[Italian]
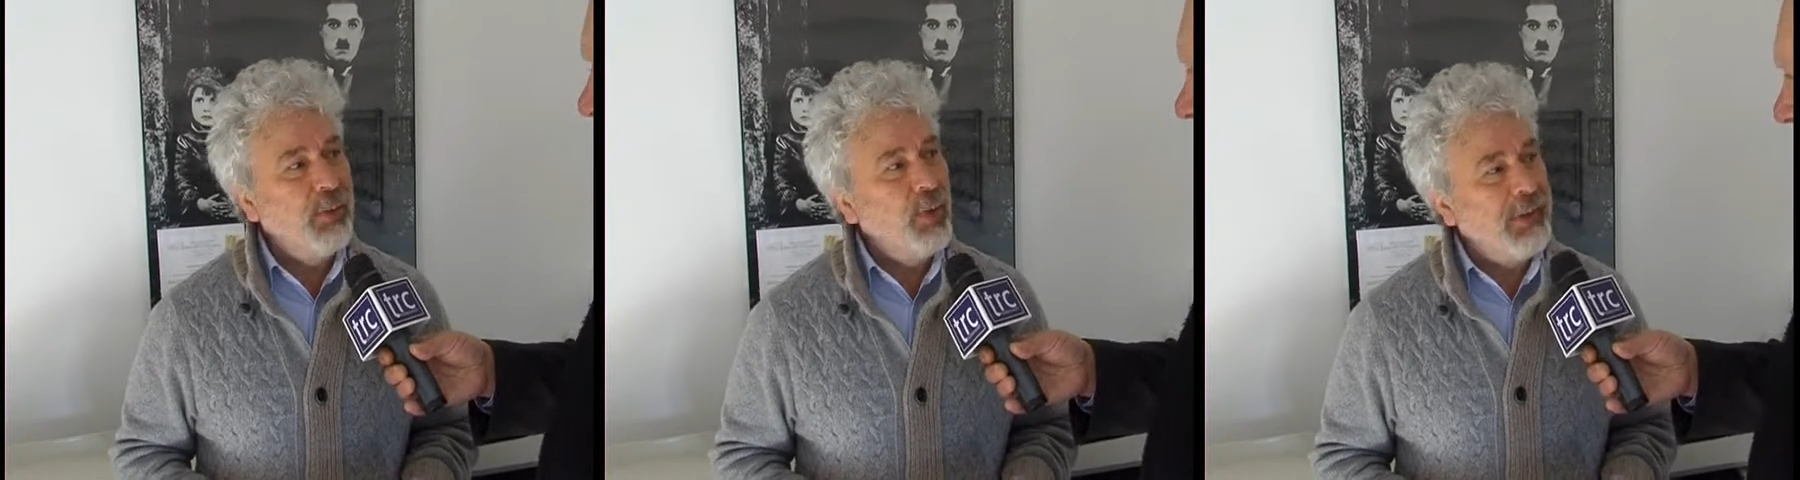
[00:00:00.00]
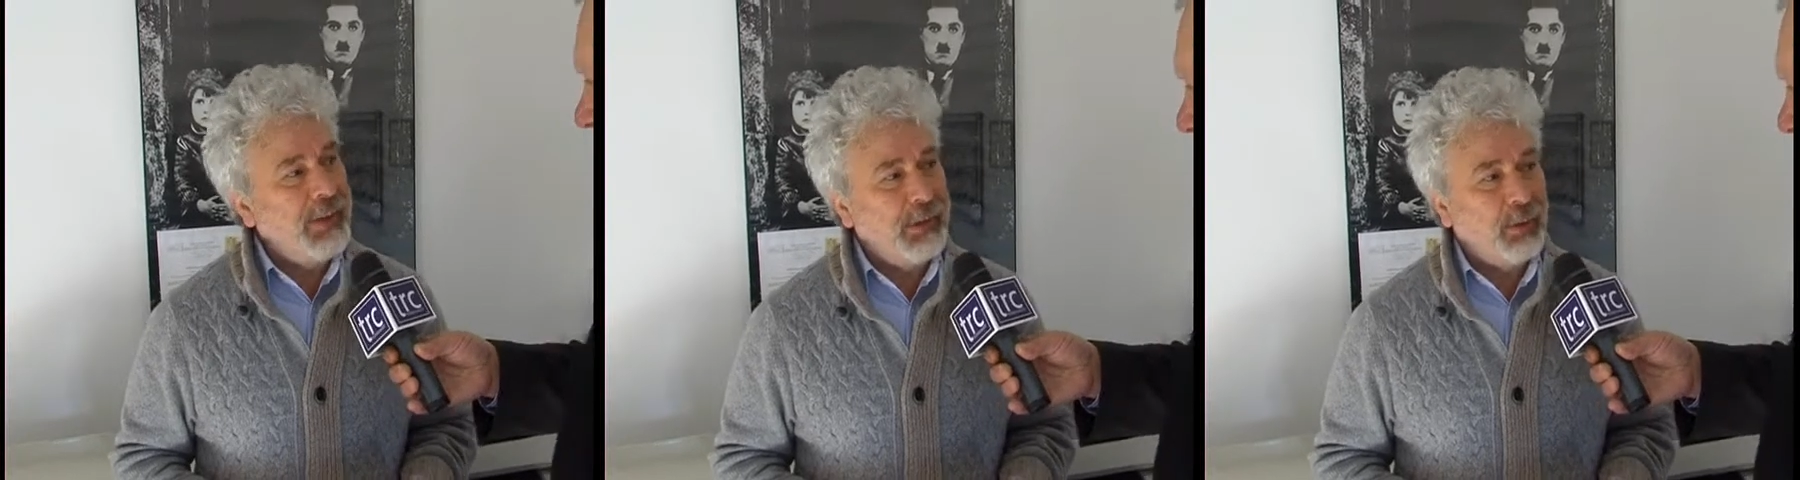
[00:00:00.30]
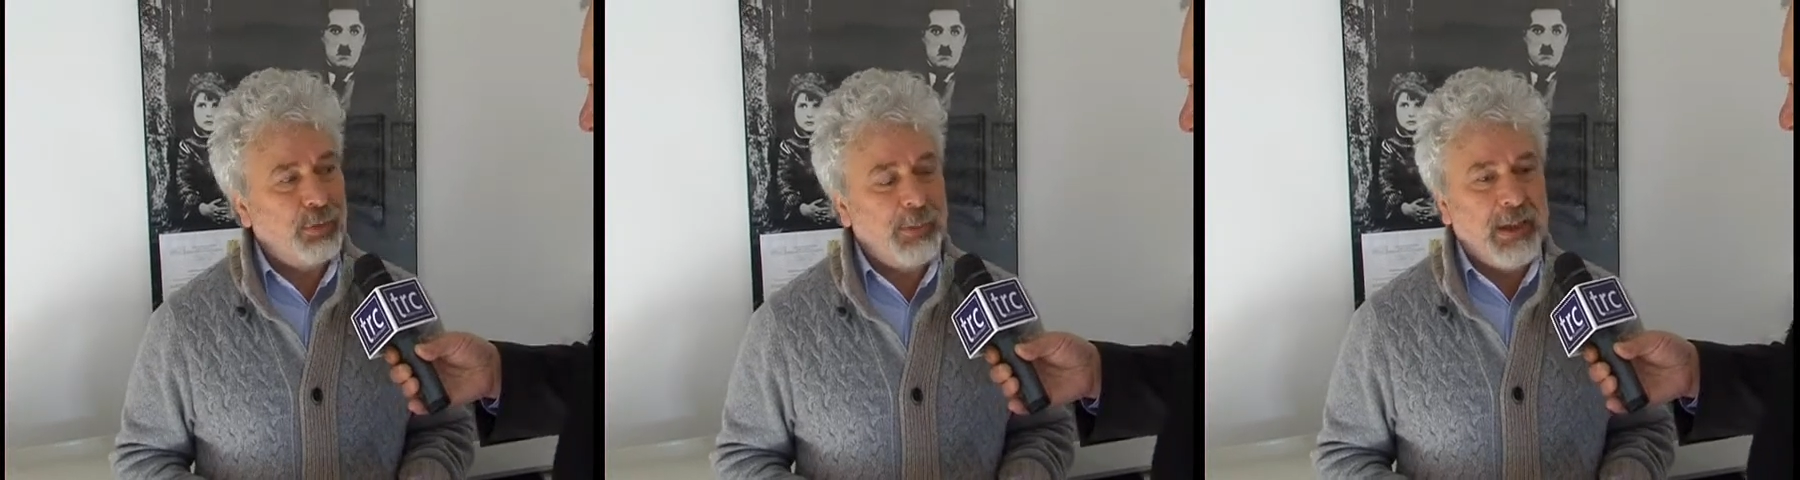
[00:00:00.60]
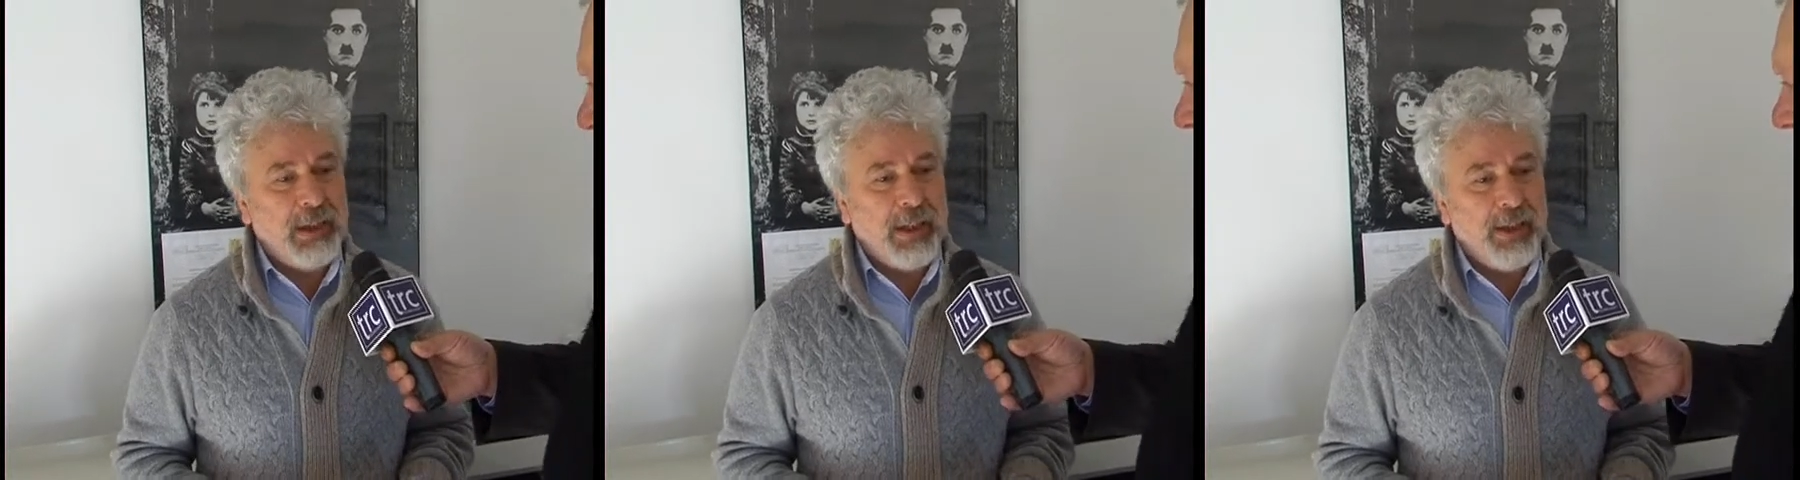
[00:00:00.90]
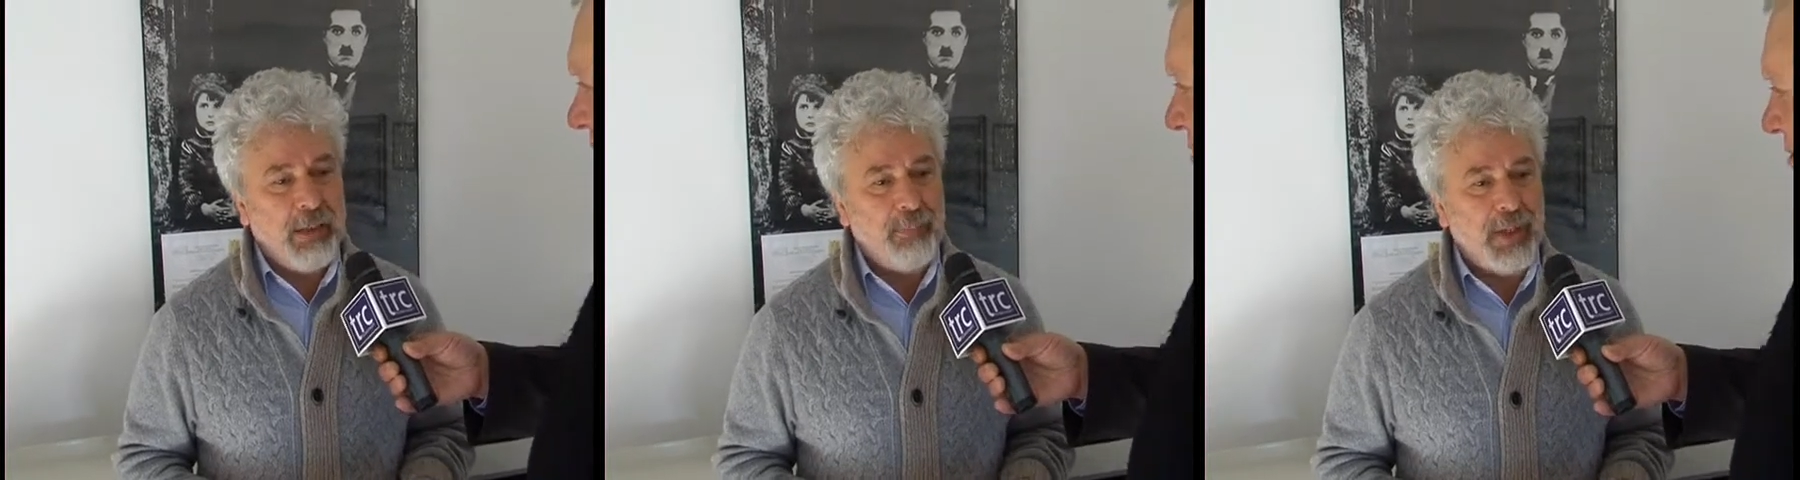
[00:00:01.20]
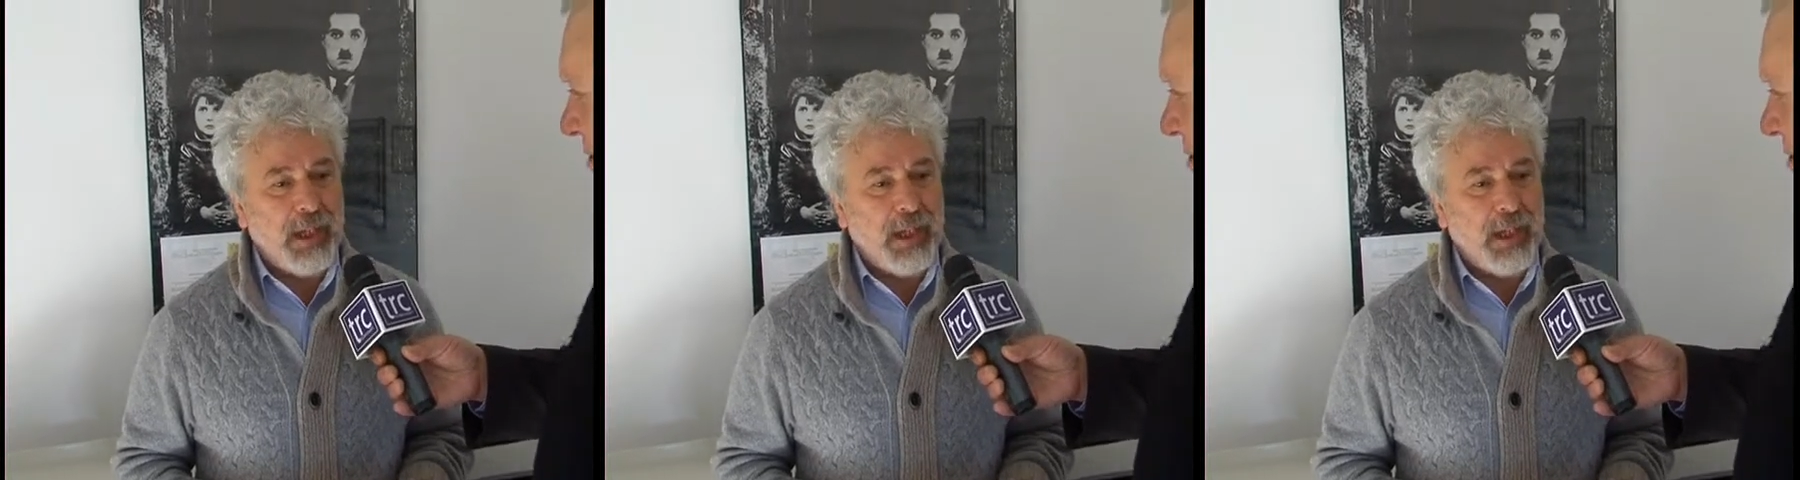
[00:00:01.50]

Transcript: nuova rete ospedaliera